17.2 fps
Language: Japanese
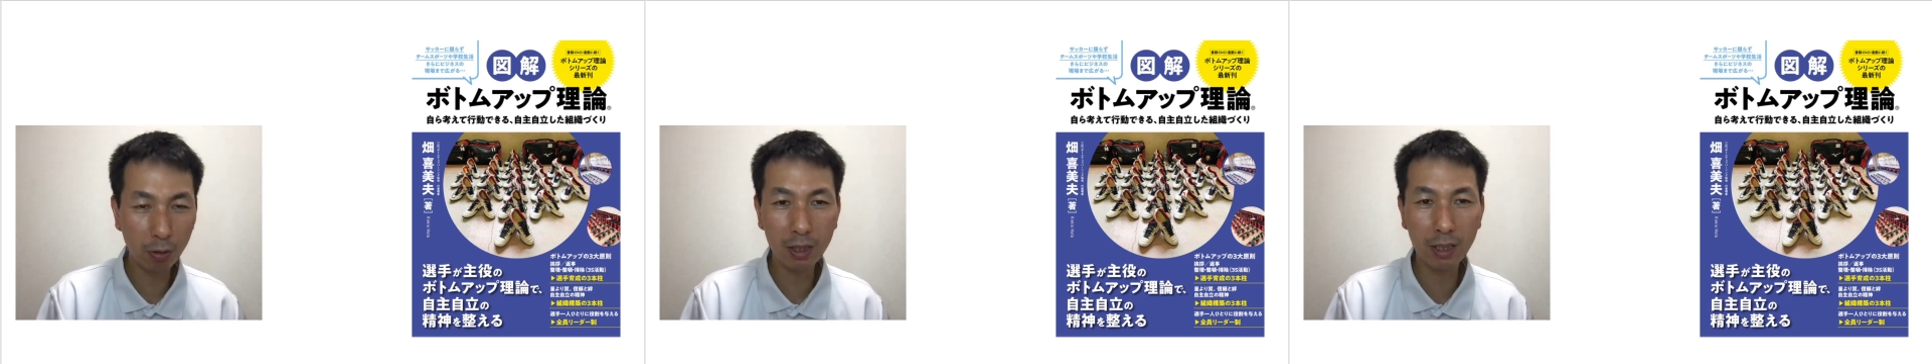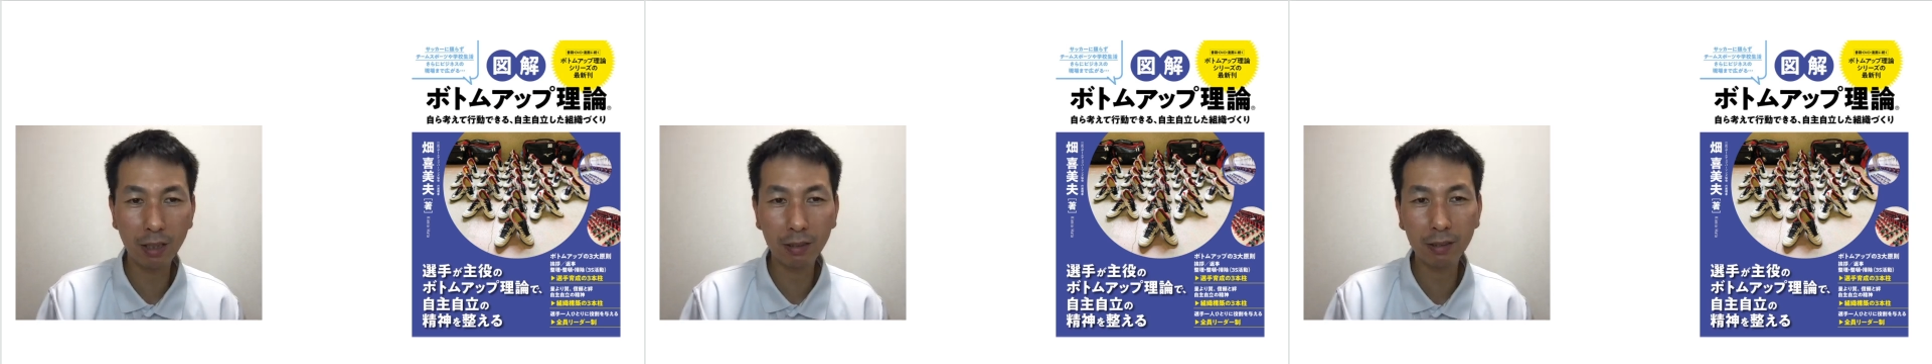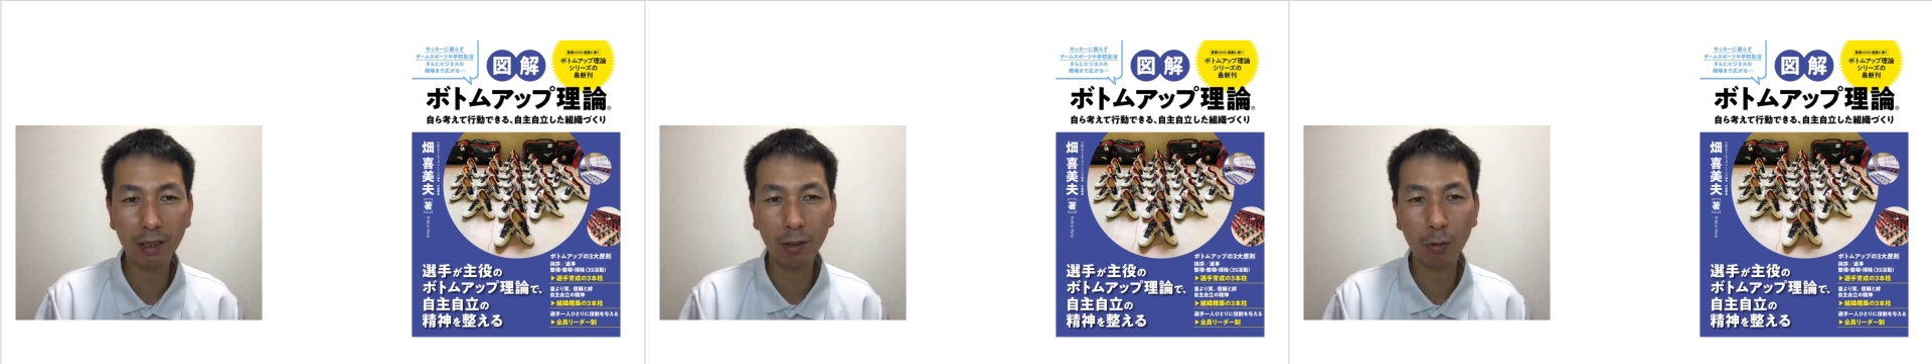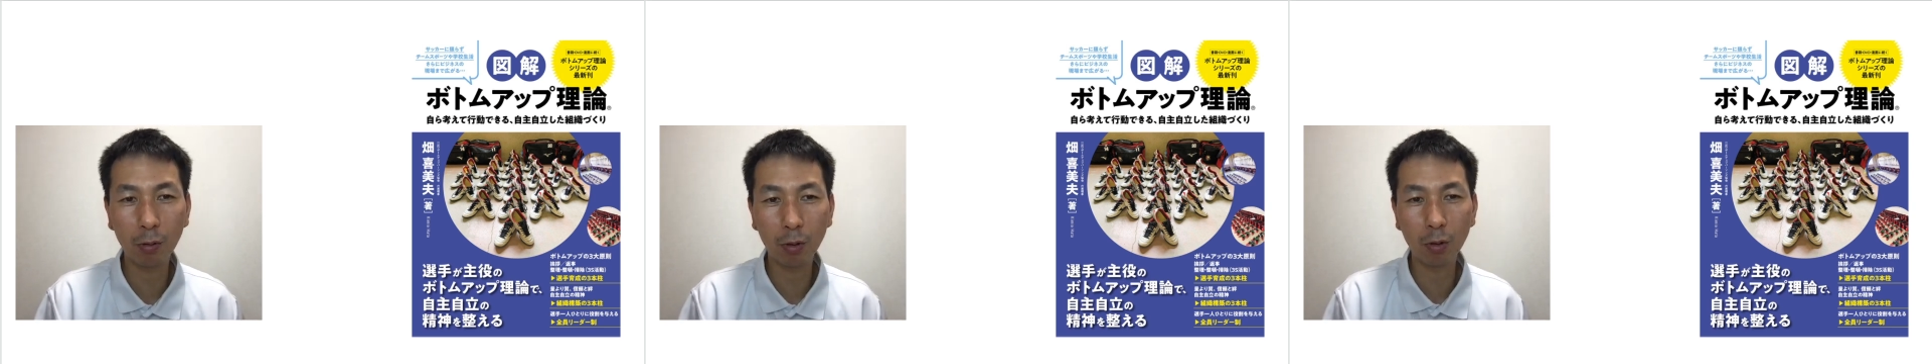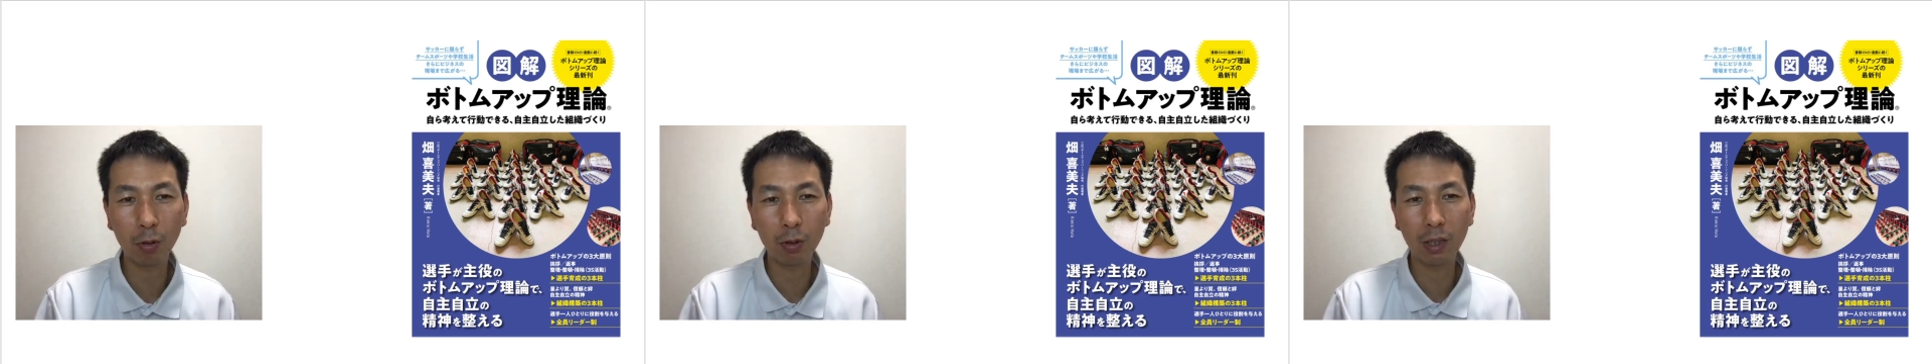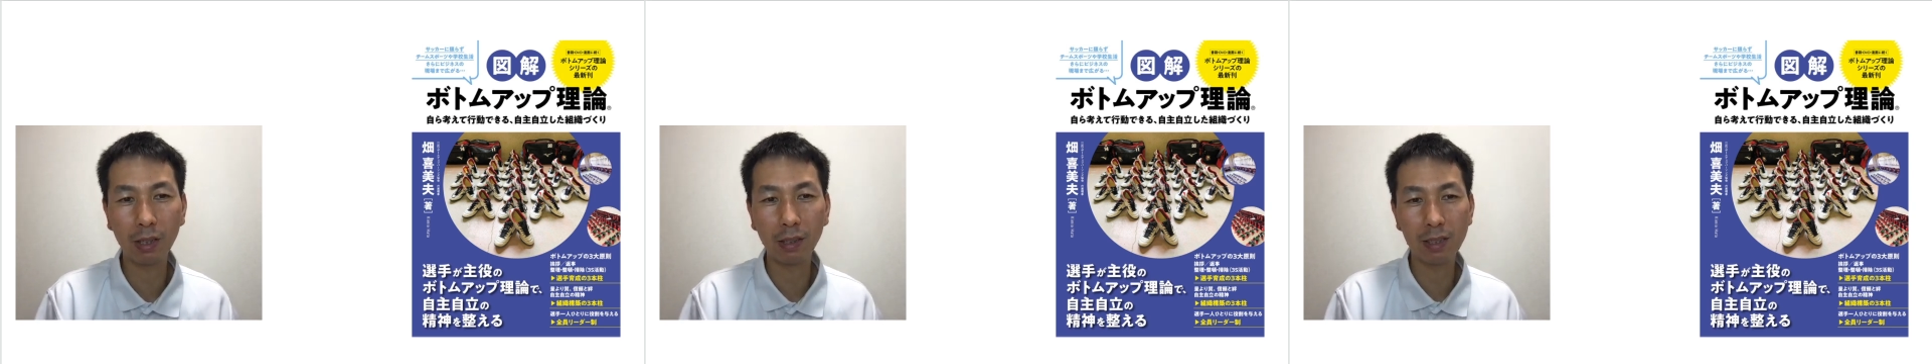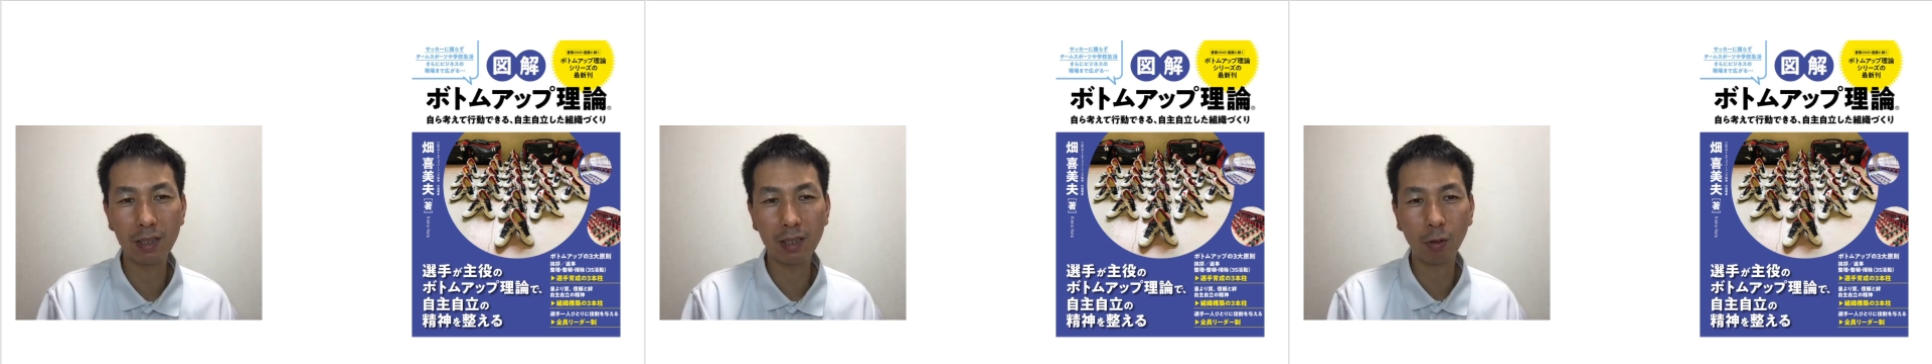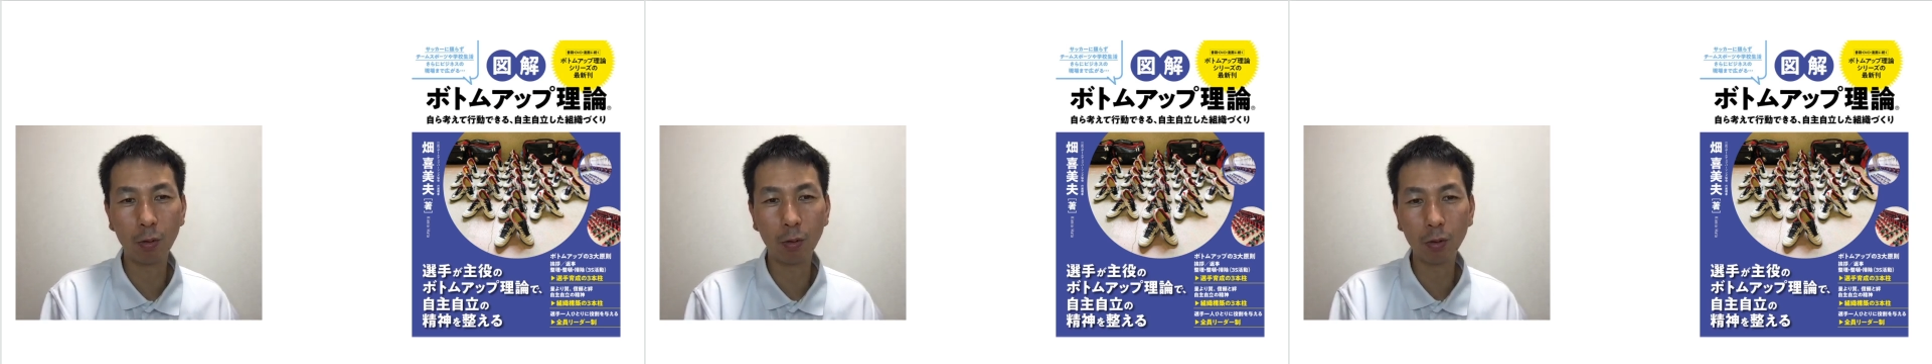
自宅からこれ撮ってるんですけど、